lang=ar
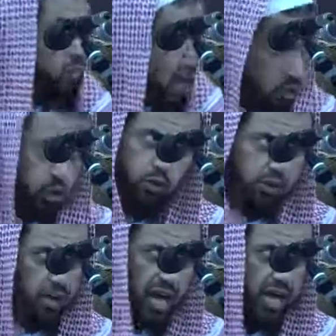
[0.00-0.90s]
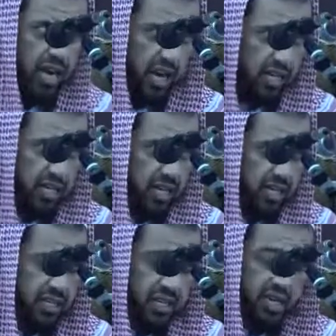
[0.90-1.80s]
فالأصل هو البقاء على الحقيقة
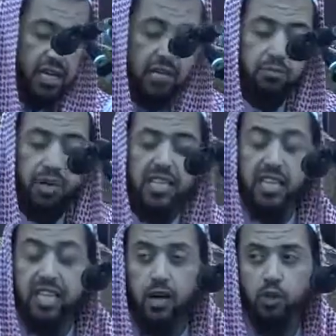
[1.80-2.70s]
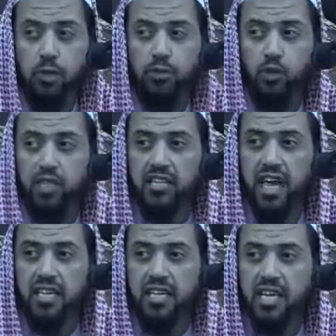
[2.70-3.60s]
بل يداه
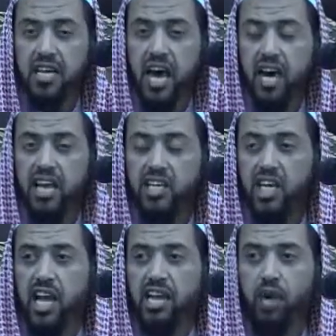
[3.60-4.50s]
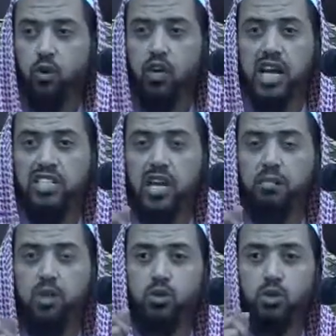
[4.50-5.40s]
مبسوطتان الأشاعر يقول ليس
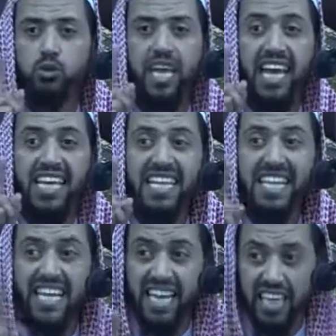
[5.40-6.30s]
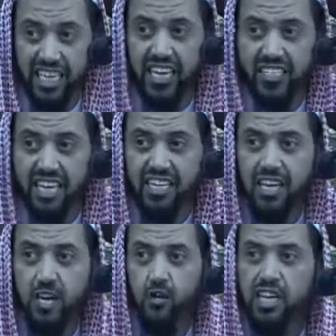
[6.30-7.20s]
المقصود بها اليدين حقيقة
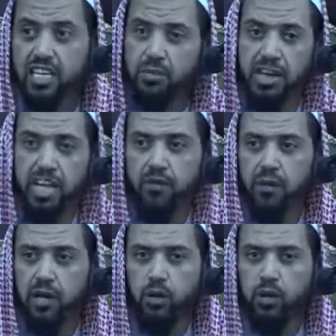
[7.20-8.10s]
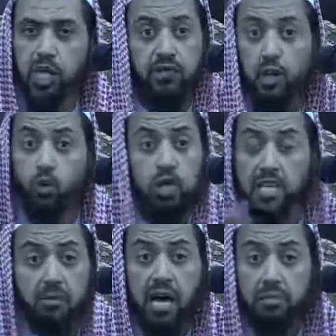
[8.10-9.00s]
وإنما النعمة والقدرة فنقول
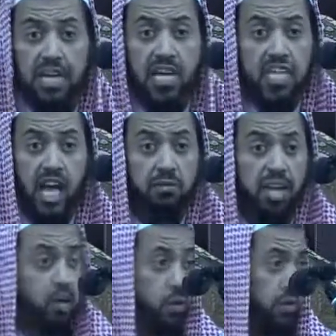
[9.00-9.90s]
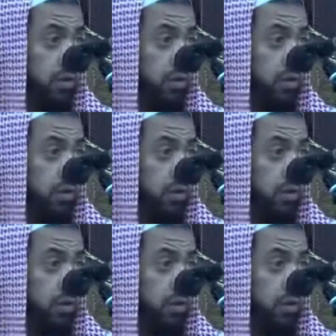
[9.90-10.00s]
لما ما الذي حملك